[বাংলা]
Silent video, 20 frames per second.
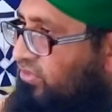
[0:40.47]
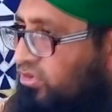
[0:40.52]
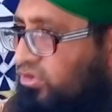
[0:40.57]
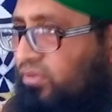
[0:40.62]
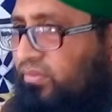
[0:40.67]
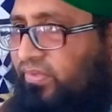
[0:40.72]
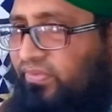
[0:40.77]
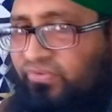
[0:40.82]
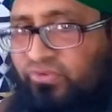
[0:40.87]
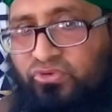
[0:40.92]

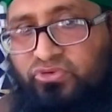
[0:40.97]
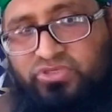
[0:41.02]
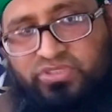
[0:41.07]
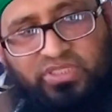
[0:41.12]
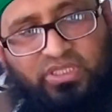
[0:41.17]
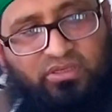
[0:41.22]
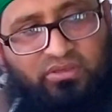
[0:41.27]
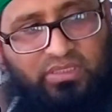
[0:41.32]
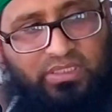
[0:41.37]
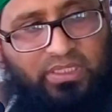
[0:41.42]
প্রথমে
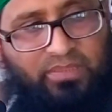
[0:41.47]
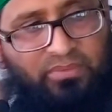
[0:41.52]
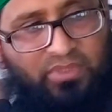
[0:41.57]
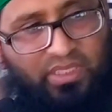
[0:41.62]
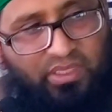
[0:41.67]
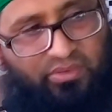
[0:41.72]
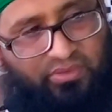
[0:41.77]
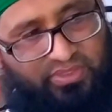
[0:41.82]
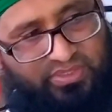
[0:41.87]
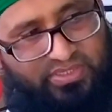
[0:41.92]
পুরুষদের কথা
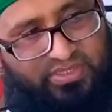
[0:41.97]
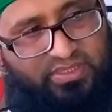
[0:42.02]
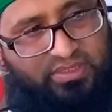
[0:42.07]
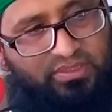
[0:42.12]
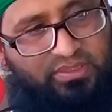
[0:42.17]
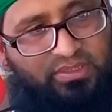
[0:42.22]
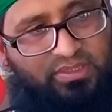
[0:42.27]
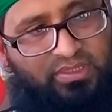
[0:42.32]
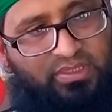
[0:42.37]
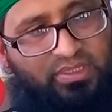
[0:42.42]
বলা
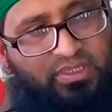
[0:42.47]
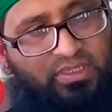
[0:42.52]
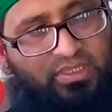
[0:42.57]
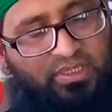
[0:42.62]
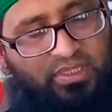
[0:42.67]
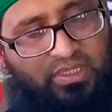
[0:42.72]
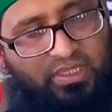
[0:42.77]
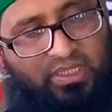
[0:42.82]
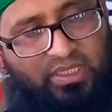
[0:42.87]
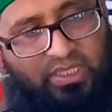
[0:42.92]
হয়েছে
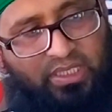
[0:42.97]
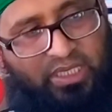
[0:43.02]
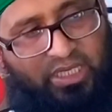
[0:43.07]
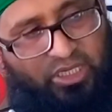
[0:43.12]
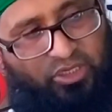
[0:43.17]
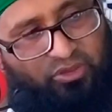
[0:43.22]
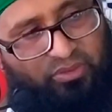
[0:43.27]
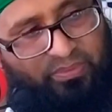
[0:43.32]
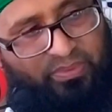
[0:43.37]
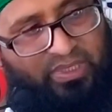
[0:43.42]

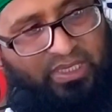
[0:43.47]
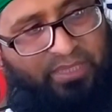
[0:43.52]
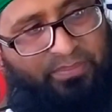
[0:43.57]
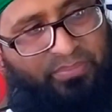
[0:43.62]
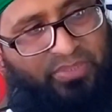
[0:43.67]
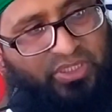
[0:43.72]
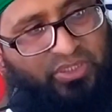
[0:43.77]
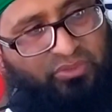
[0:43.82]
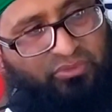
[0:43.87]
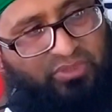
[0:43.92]
হে নবী
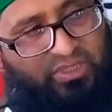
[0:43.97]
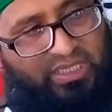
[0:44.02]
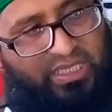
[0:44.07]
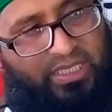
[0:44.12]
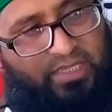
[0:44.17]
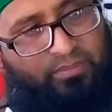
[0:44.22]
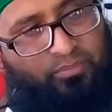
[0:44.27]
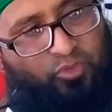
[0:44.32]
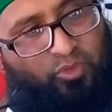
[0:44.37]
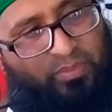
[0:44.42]
আপনি
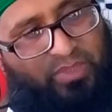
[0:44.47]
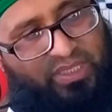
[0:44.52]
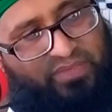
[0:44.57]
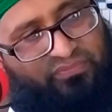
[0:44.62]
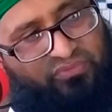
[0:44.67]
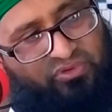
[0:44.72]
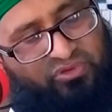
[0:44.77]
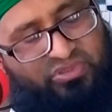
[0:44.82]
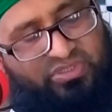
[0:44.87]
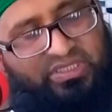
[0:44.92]
দুনিয়ার
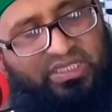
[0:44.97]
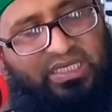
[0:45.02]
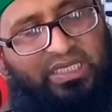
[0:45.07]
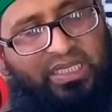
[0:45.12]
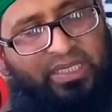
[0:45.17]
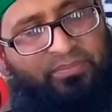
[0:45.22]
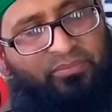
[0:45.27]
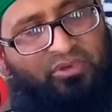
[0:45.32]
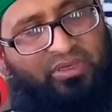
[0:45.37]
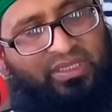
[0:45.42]
মোমেন
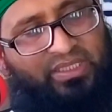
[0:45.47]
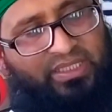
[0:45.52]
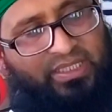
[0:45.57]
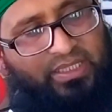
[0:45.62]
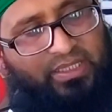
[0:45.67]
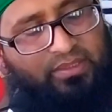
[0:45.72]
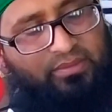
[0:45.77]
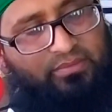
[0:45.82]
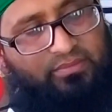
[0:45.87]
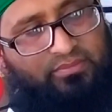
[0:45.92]
পুরুষদেরকে বলে
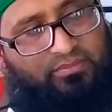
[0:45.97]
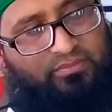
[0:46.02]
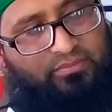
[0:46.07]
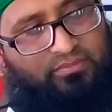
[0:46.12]
দিন